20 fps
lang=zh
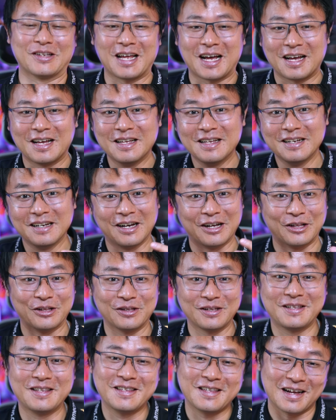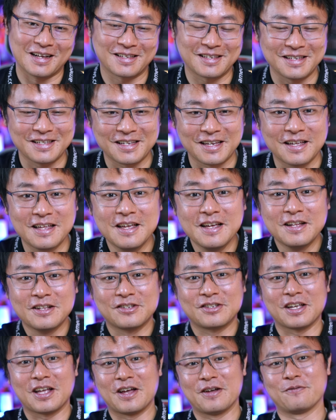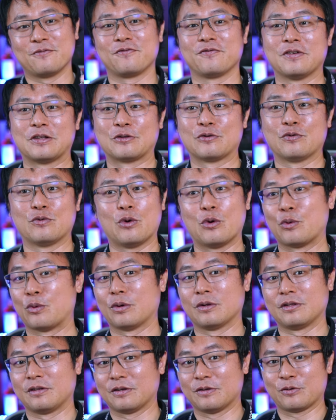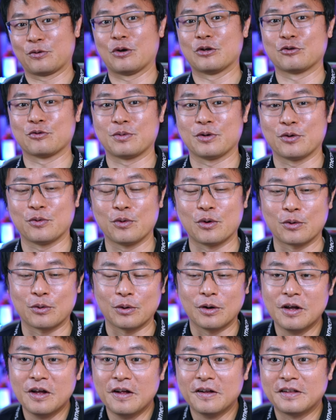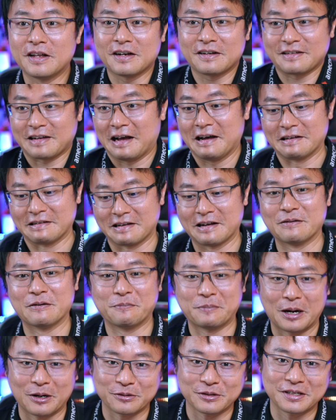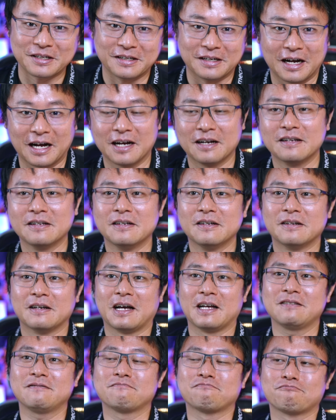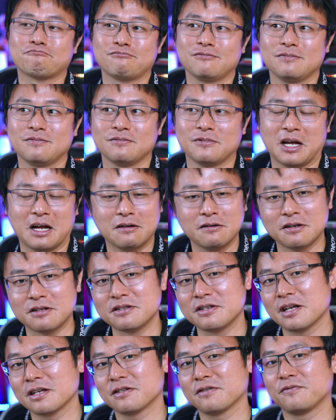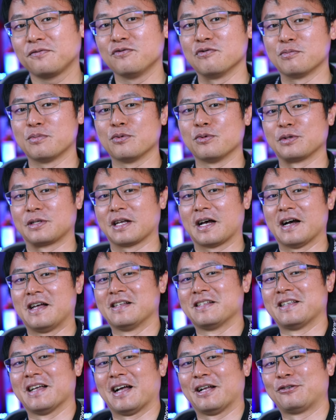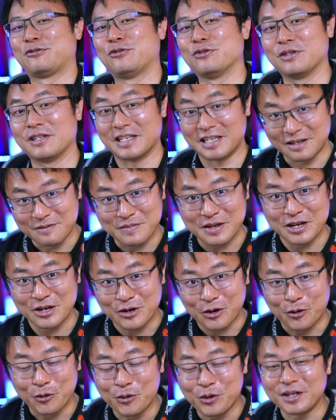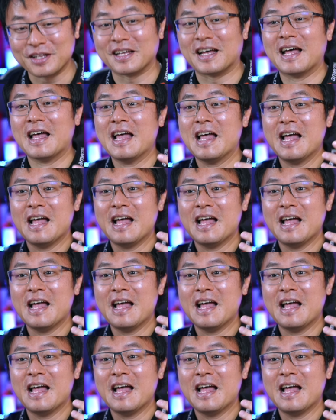那那今天现在粉丝问我，你的观众朋友问我，那卡尔你干嘛报这个啊？啊啊，人家是副部长，他去移民工会的